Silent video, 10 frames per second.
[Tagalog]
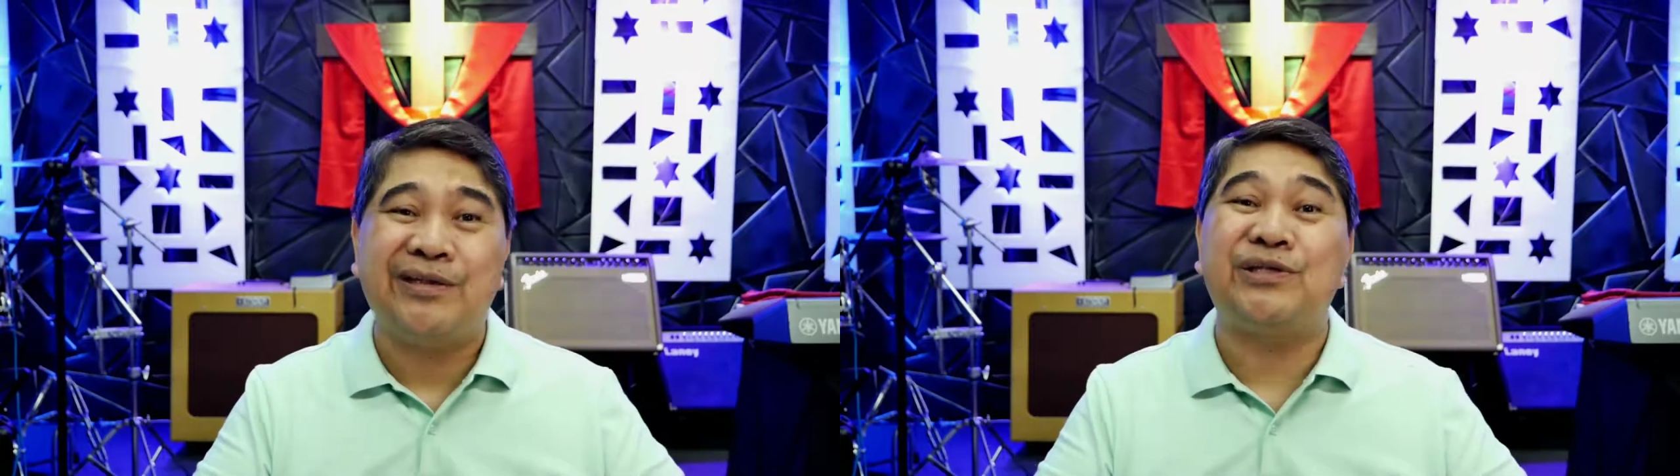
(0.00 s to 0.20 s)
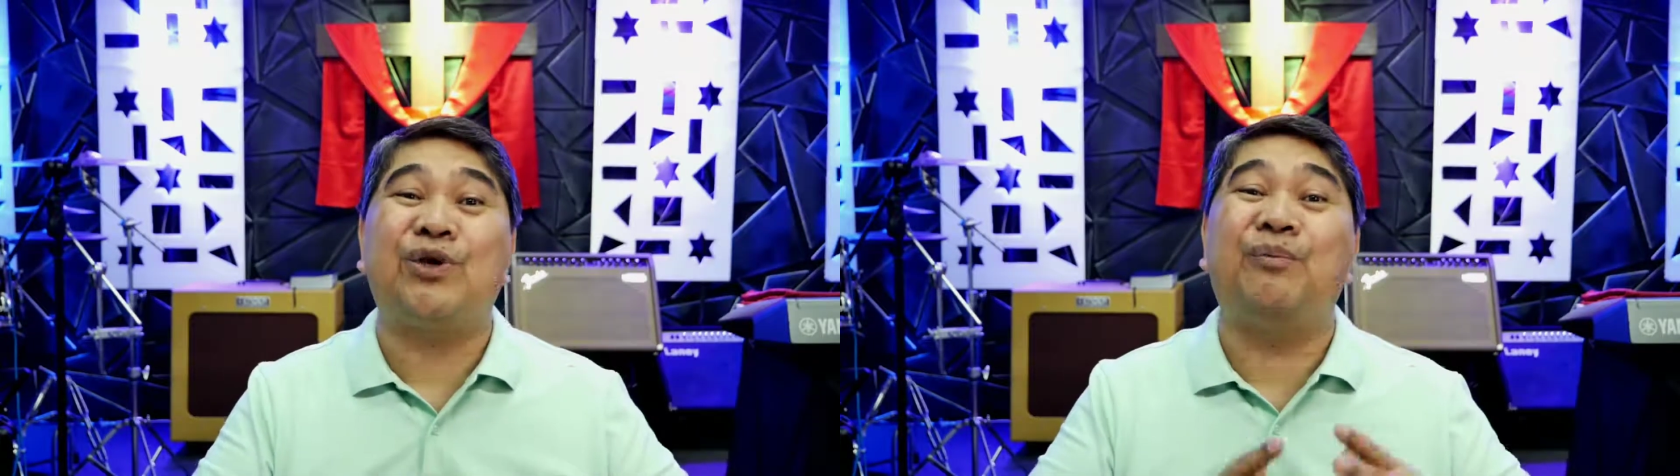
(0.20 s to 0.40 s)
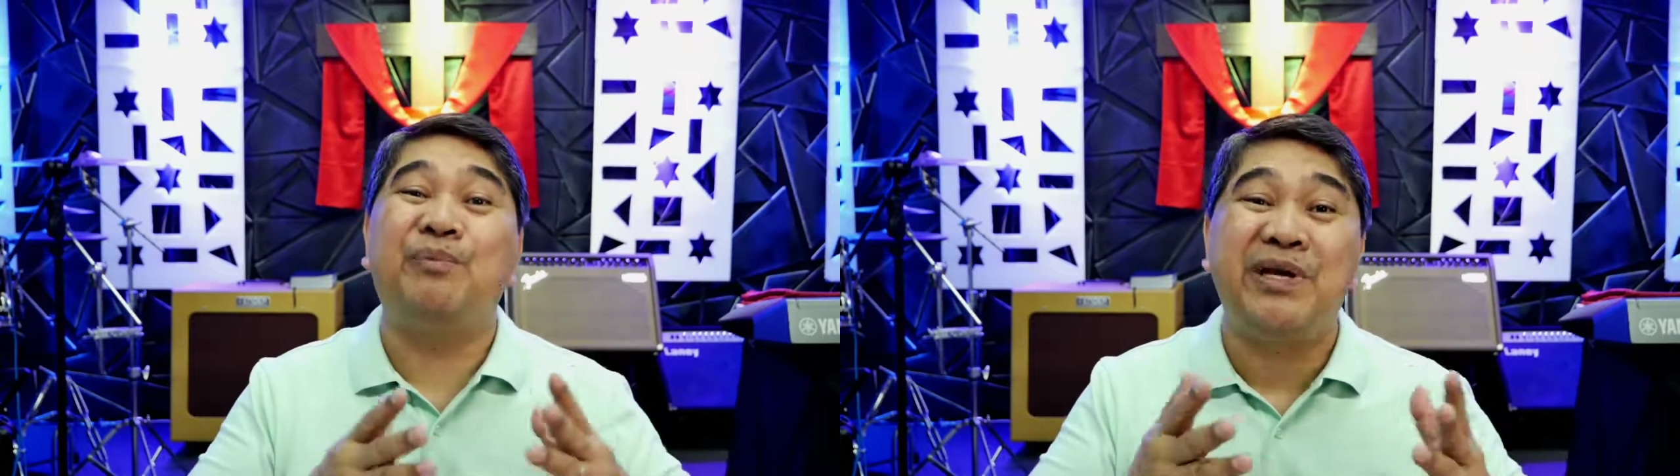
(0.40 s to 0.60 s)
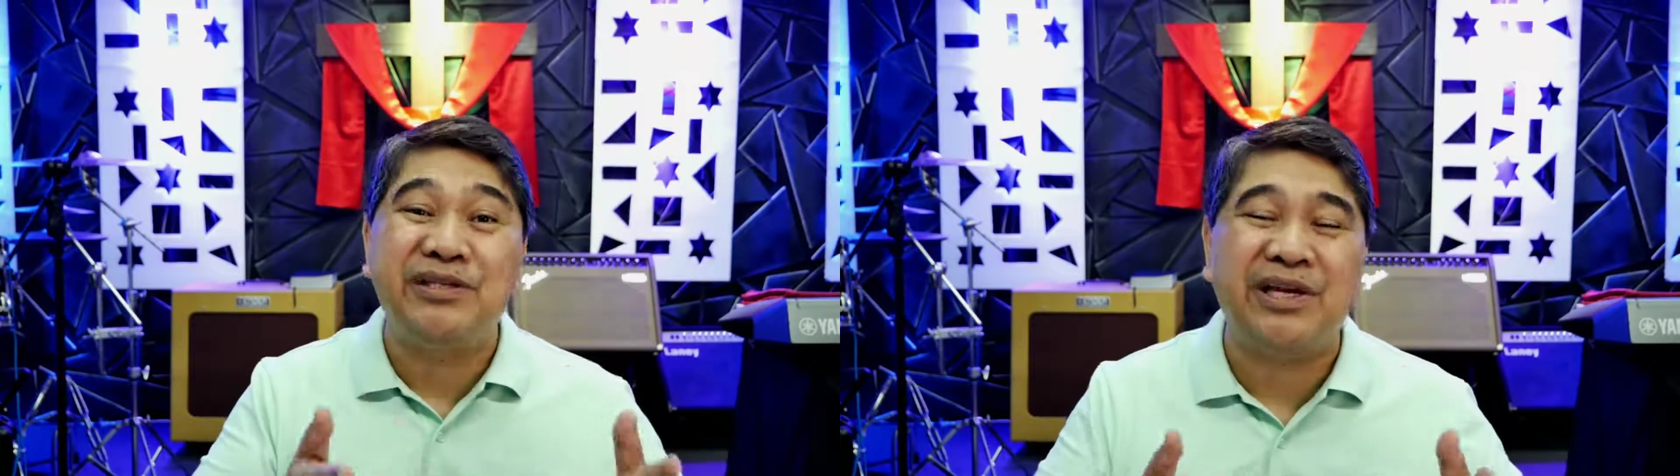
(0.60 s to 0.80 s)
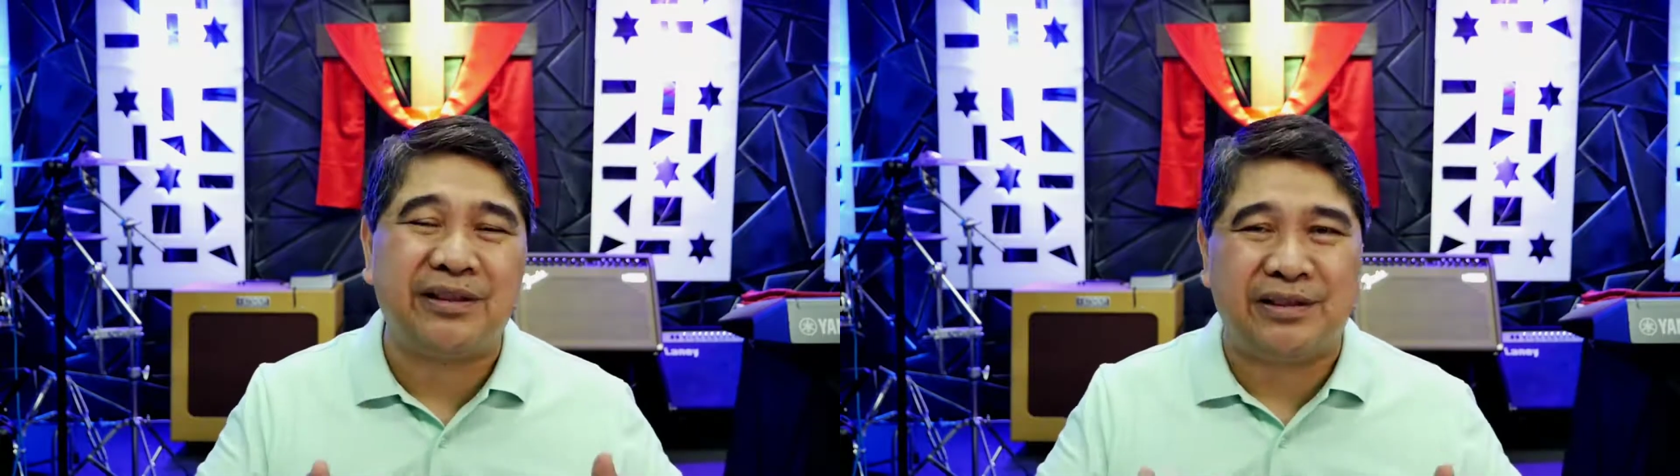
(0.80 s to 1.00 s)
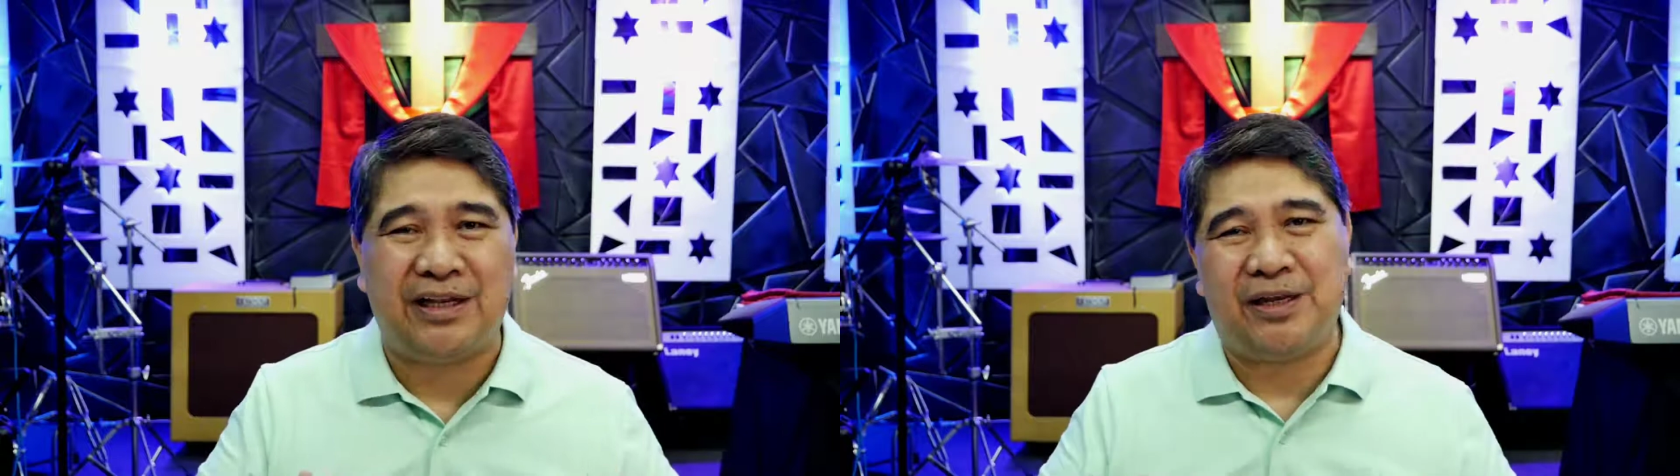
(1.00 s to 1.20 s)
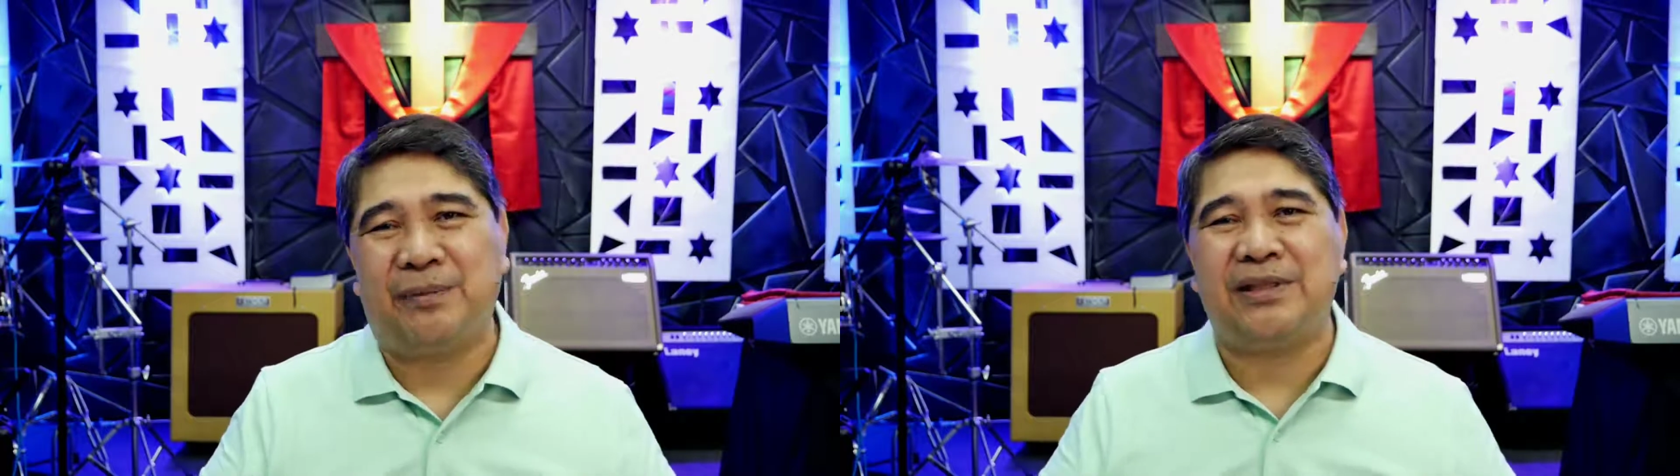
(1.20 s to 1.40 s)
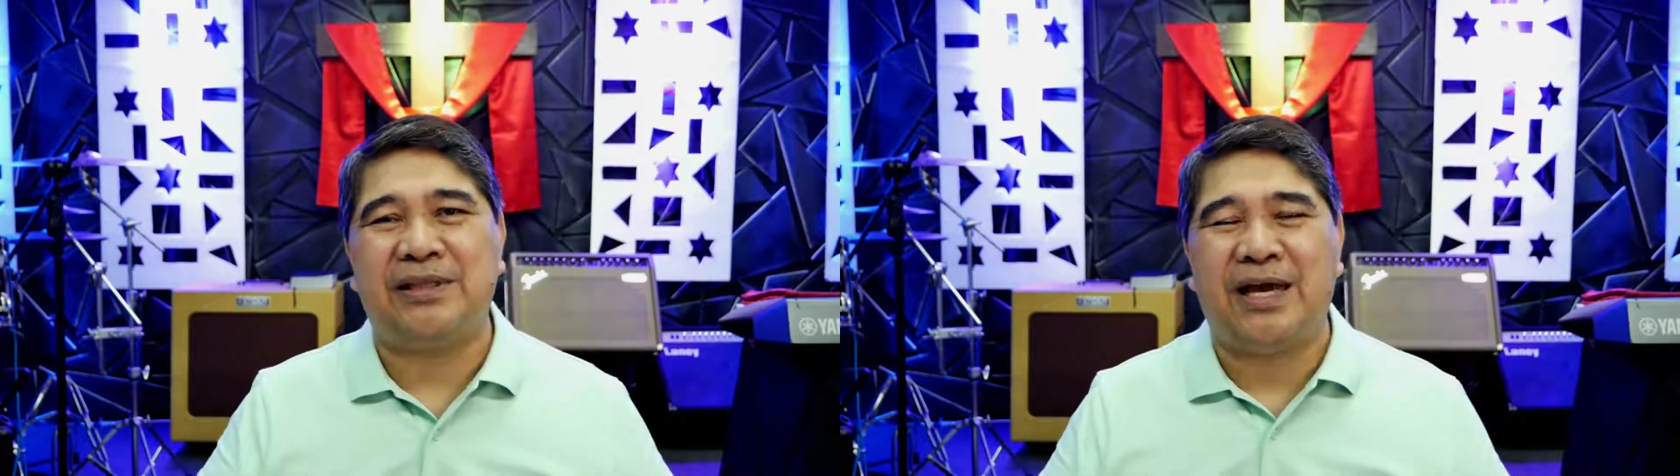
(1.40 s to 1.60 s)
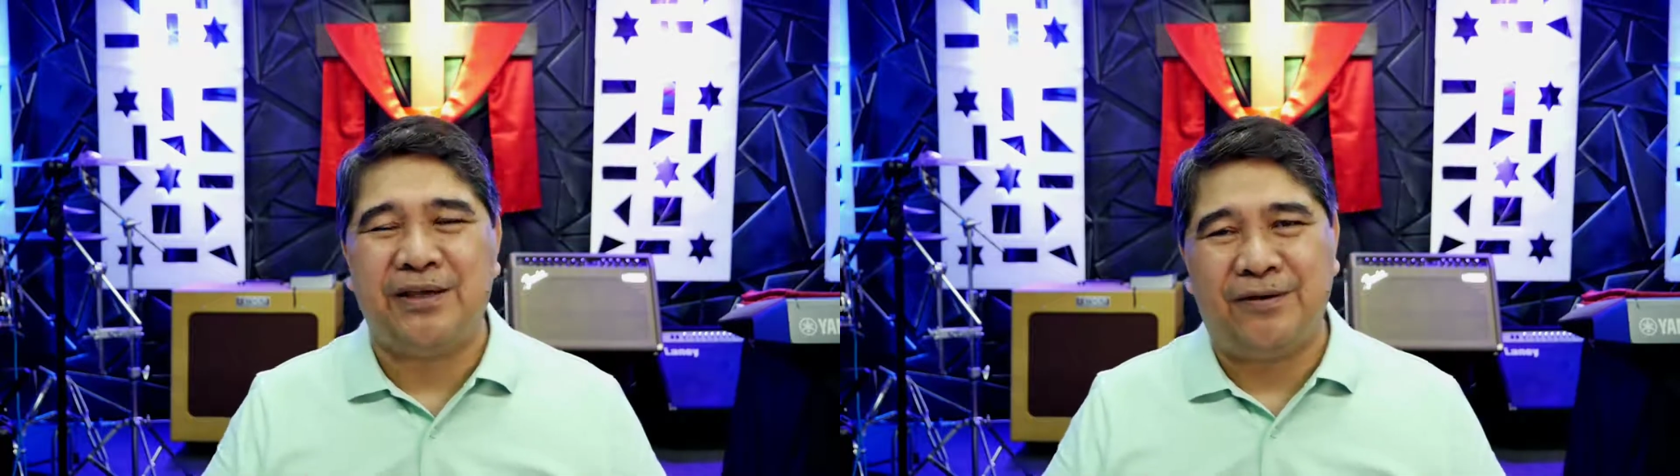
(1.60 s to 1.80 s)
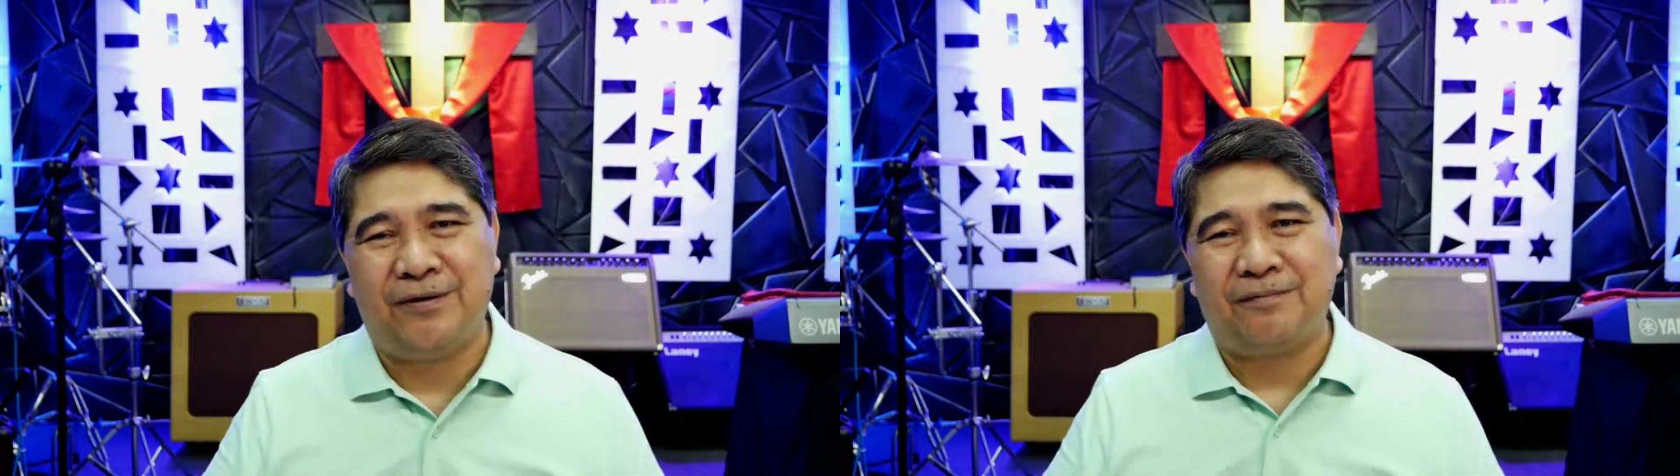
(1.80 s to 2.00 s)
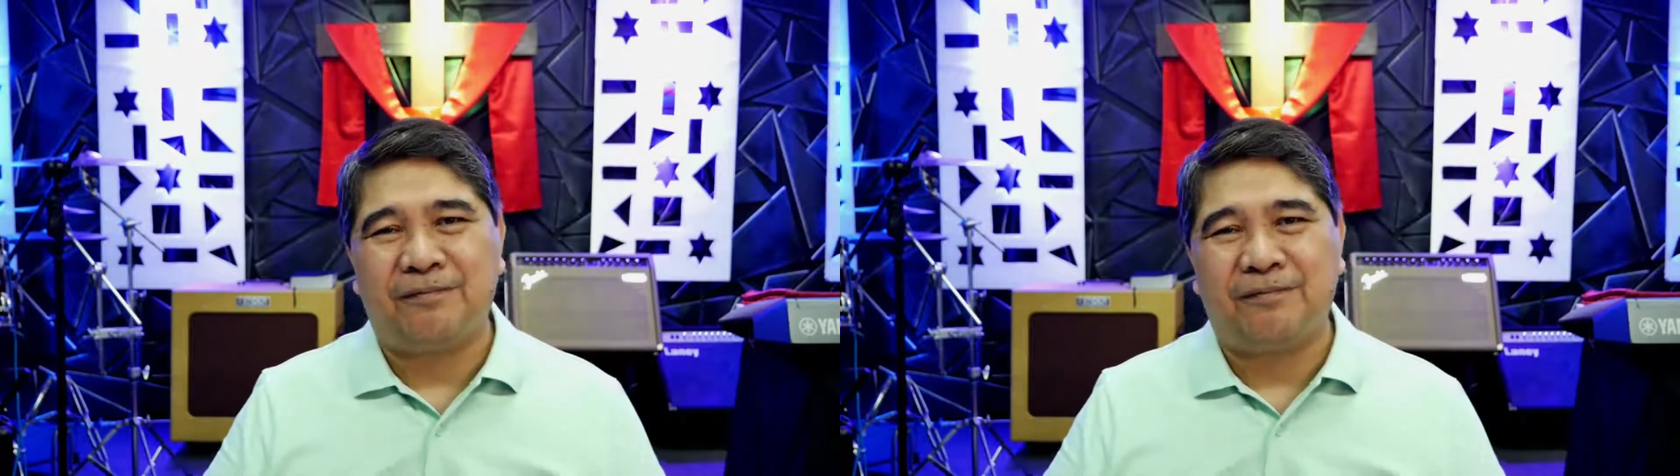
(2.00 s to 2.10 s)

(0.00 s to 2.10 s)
disobedient na naman tayo.